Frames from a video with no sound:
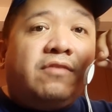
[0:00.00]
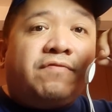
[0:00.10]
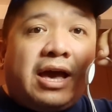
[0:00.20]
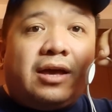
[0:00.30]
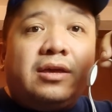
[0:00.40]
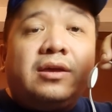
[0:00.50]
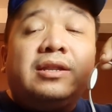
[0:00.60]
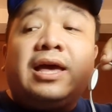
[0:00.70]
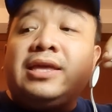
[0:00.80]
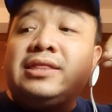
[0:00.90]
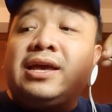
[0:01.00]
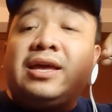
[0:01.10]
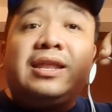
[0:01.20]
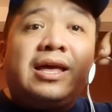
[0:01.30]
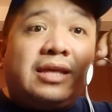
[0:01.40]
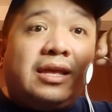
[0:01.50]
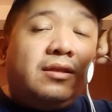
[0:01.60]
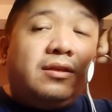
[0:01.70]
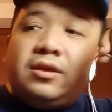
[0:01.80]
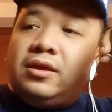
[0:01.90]
In fact, nakita nga
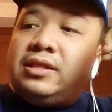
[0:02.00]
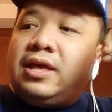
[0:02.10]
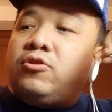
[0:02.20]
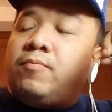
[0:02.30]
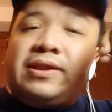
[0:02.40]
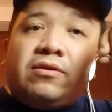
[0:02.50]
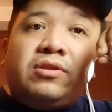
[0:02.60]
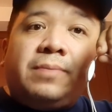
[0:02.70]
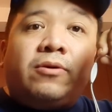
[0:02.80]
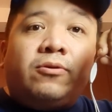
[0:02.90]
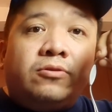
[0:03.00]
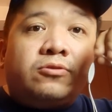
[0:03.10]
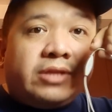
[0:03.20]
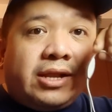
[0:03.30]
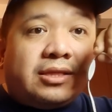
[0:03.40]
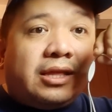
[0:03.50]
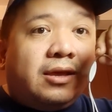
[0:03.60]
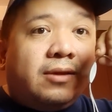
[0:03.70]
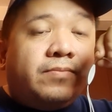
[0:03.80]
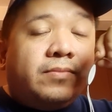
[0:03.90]
natin na nung panahon ni Pangulong
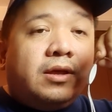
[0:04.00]
Duterte,